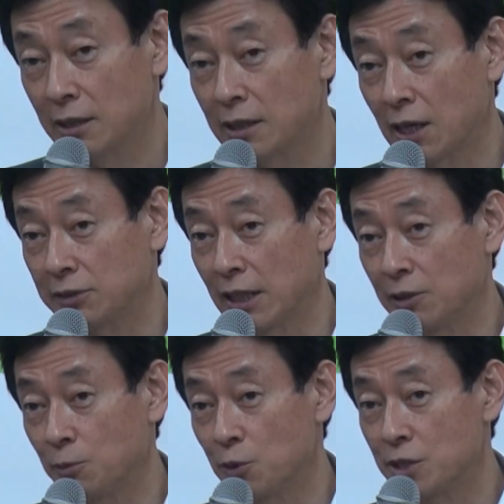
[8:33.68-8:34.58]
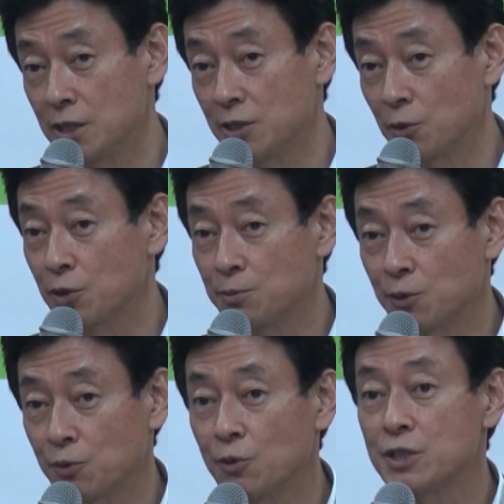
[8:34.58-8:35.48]
拡大の防止に取り組
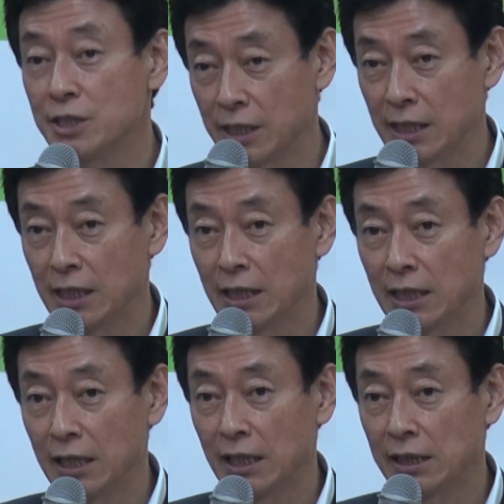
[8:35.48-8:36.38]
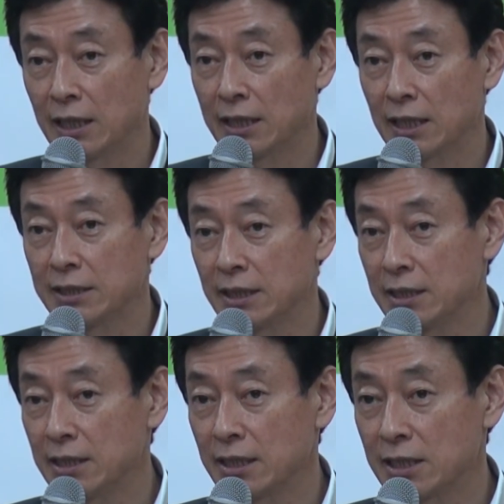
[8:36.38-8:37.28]
むと同時に、え段階
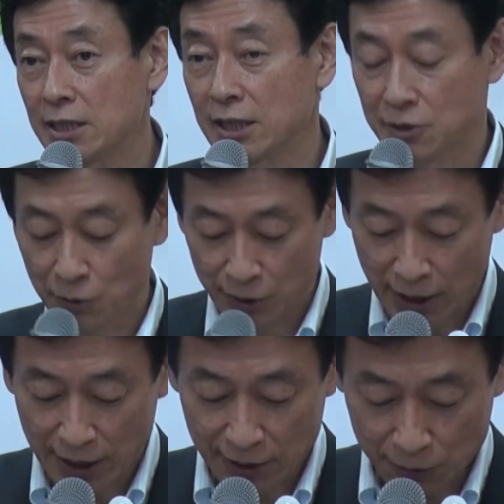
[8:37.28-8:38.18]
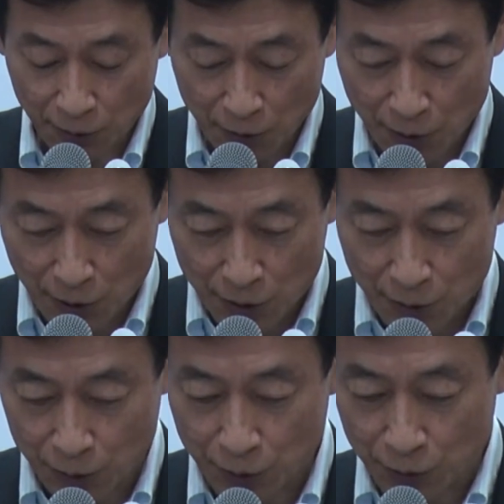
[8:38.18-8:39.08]
的に経済活動を引き上げていくと
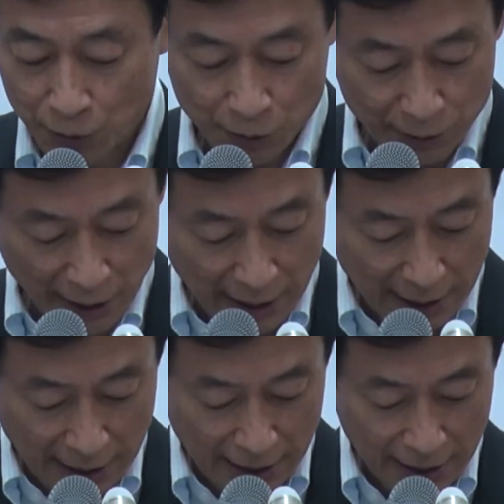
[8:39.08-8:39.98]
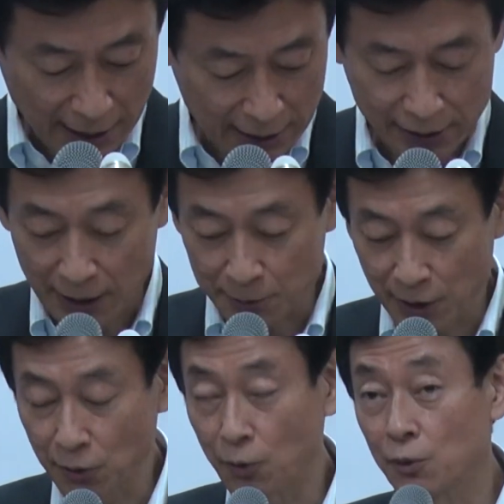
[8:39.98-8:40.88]
いうことに取り組んでいきたい
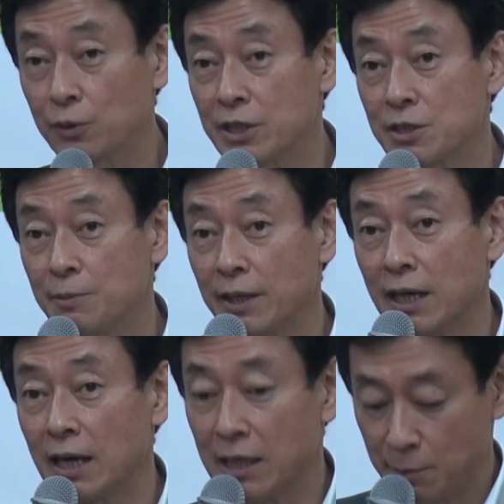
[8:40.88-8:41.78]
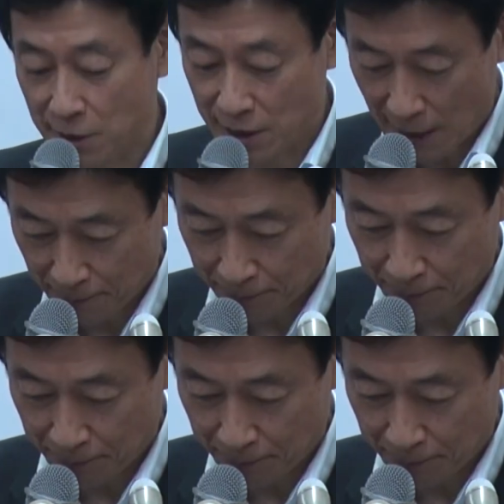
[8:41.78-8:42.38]
旨のご説明がありました。